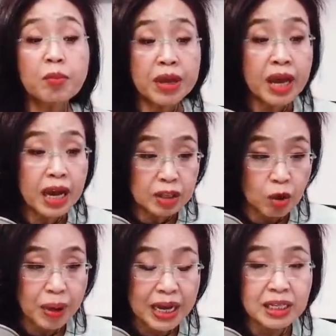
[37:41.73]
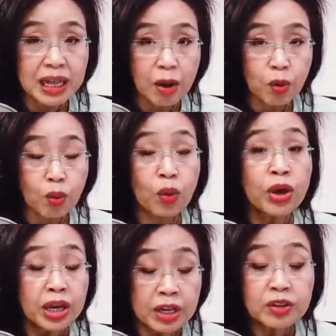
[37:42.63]
피해가 더 많이 나오고
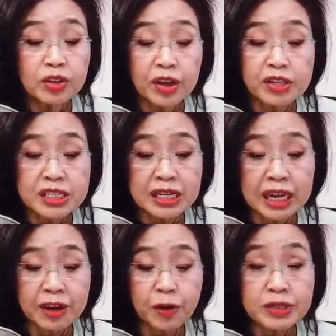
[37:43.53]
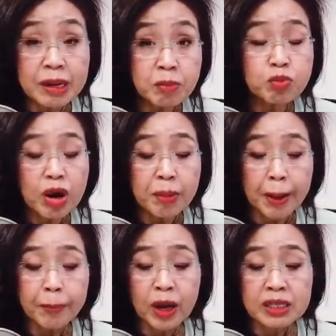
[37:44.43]
이런 때였잖아요. 상무부가
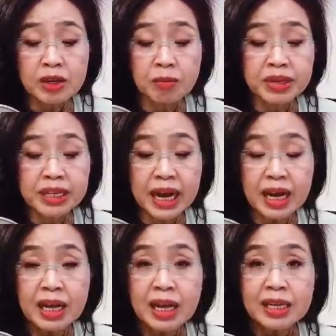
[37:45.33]
발표한 겁니다.